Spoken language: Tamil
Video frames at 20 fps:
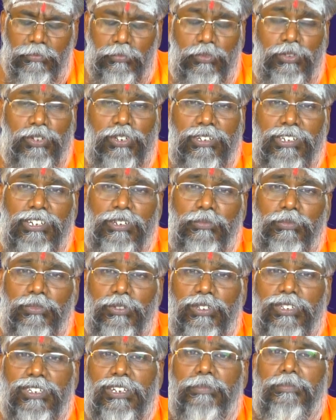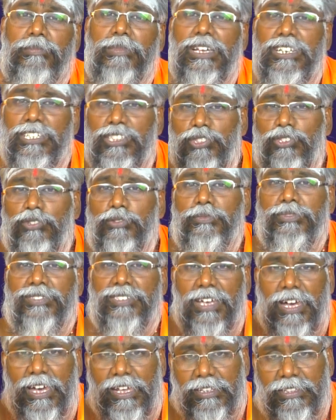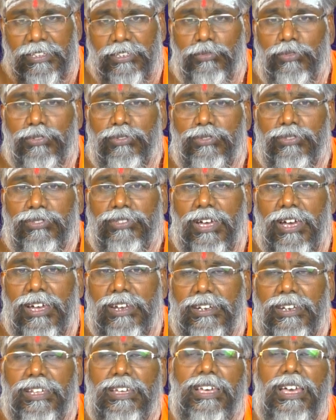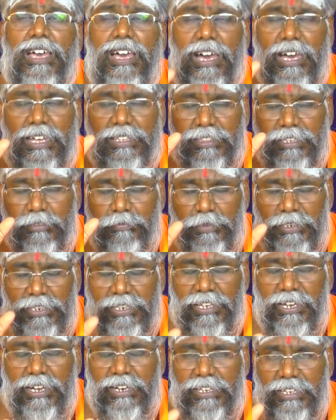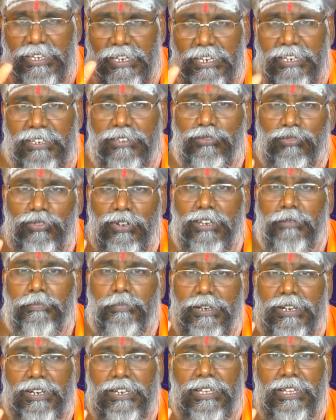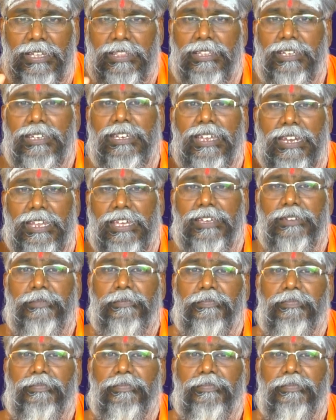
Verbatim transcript: முழுக்க முழுக்க மருத்துவம் சார்ந்த ஒன்று தான் அந்த பிரியாணி இலைன்னு சொல்லப்படுற அந்த இலை